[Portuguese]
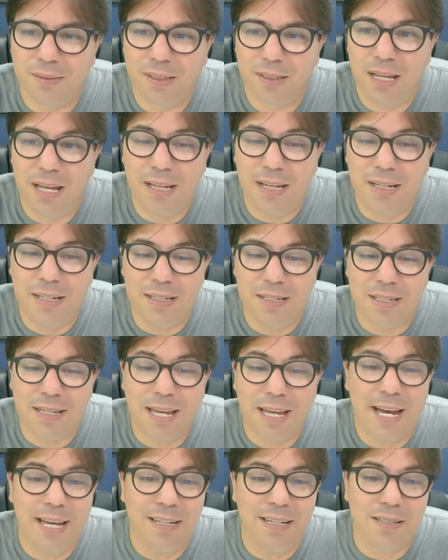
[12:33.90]
Eles
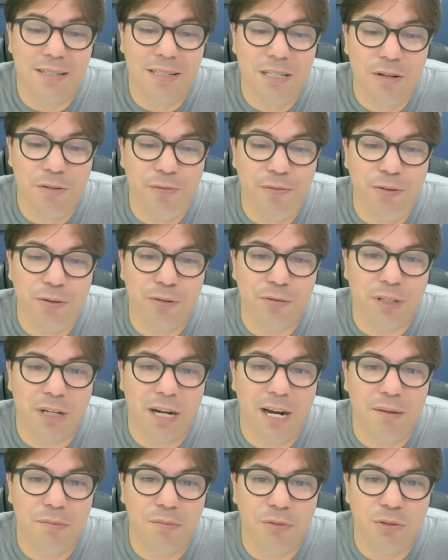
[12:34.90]
querem se
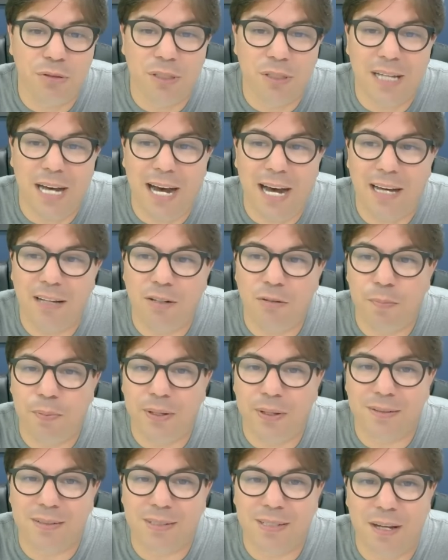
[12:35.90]
filtrar e mudar o
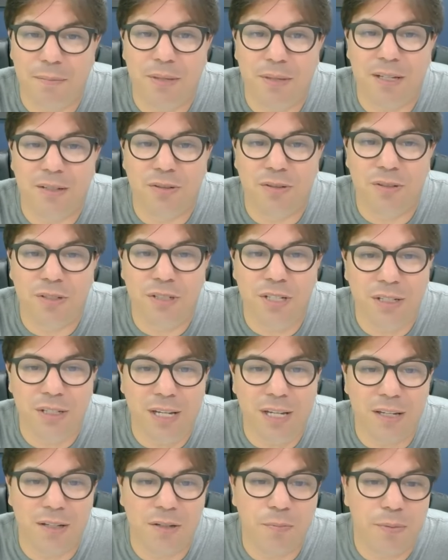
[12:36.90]
pensamento de
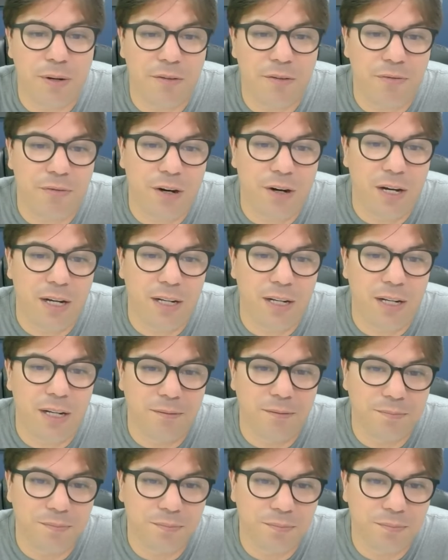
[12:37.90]
dentro para fora.